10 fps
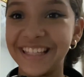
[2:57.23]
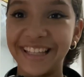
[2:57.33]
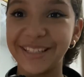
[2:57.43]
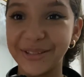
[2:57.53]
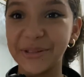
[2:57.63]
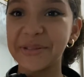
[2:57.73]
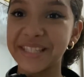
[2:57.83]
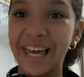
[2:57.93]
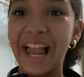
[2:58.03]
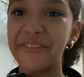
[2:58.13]
entre todos
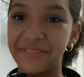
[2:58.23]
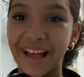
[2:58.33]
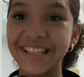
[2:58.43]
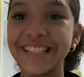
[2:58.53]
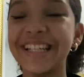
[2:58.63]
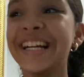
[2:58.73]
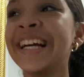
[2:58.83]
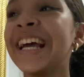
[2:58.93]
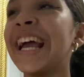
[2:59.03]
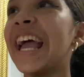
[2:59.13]
que ela afasta.
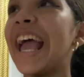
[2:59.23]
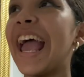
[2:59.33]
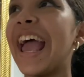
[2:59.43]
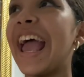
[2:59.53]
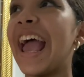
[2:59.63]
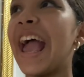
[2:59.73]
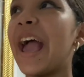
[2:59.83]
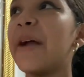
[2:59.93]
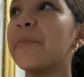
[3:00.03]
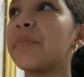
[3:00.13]

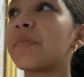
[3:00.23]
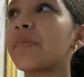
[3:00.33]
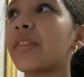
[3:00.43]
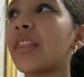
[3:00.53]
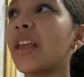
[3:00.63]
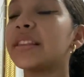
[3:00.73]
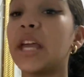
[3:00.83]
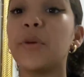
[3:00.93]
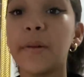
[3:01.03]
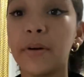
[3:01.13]
É...
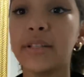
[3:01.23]
Tem o irmão